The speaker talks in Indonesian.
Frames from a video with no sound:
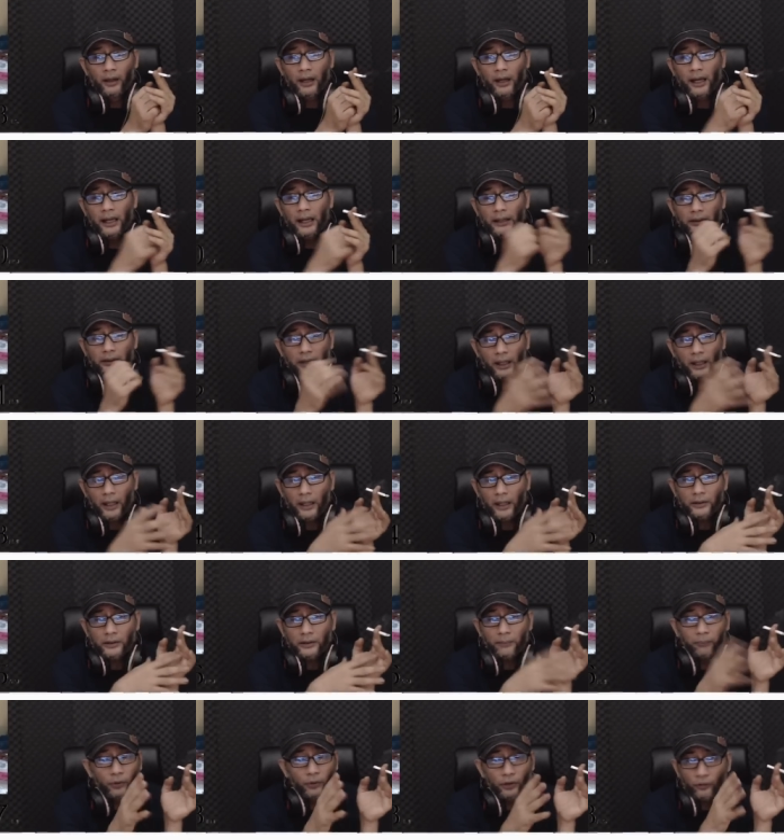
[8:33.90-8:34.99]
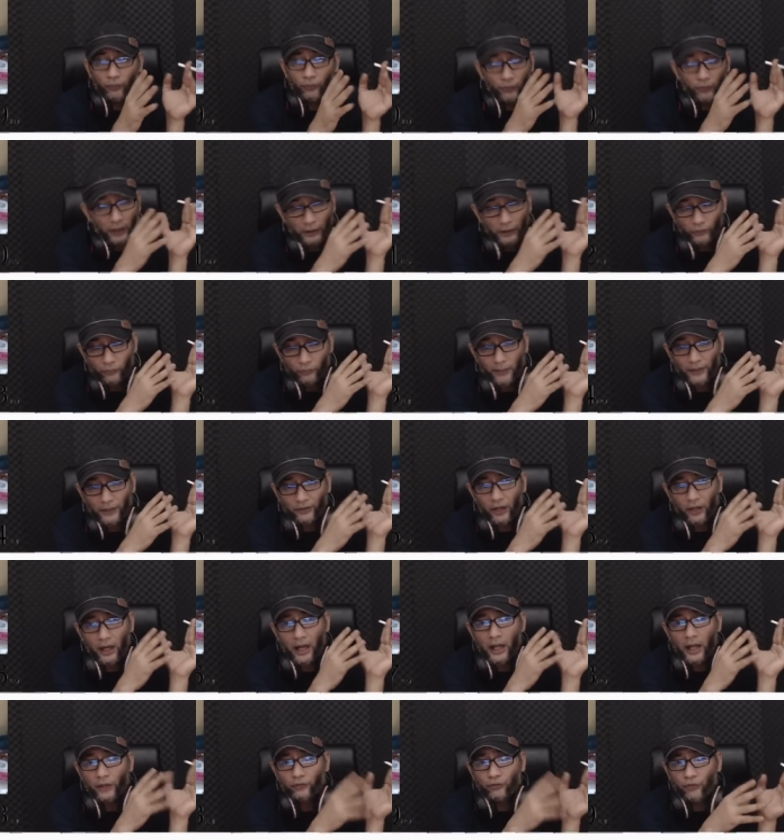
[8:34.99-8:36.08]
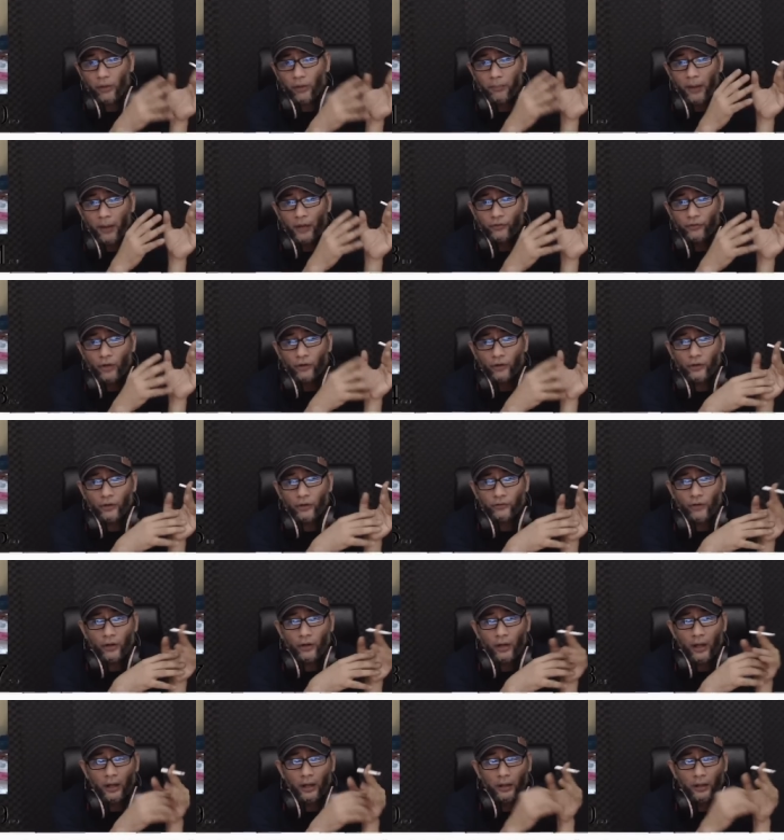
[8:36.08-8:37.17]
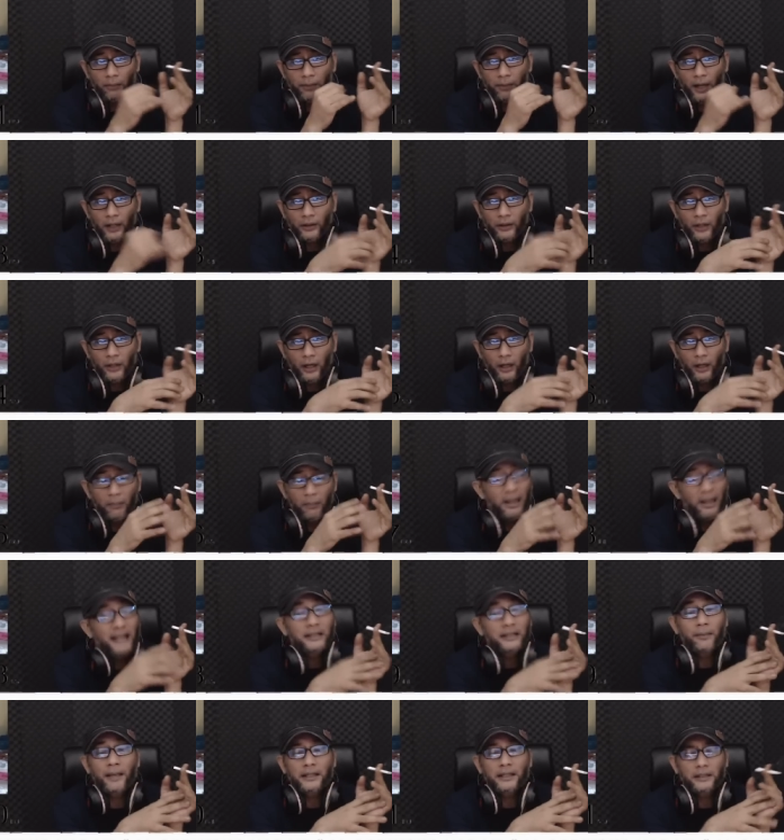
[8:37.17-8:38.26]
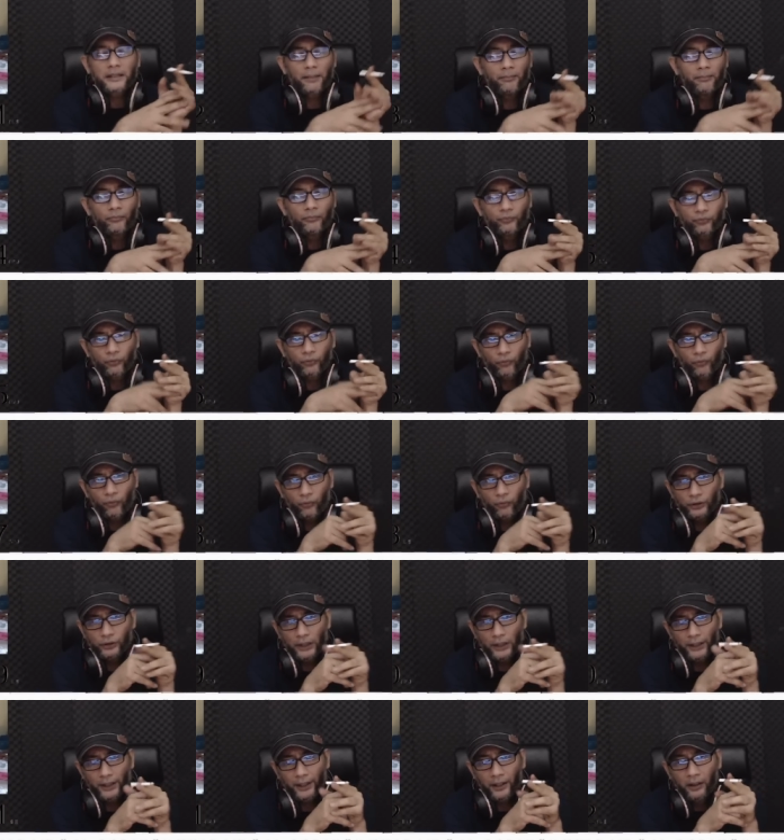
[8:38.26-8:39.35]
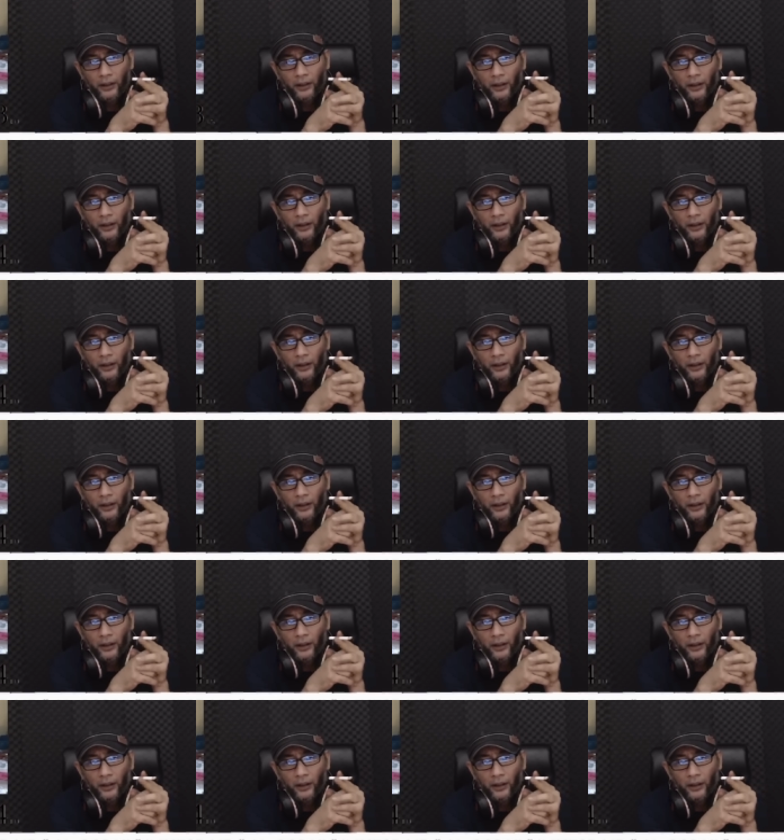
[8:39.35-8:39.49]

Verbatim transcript: Aceh nggak disebut itu dari Sumatera Aceh banyaknya sana ada Batak ada macem-macem suku di sana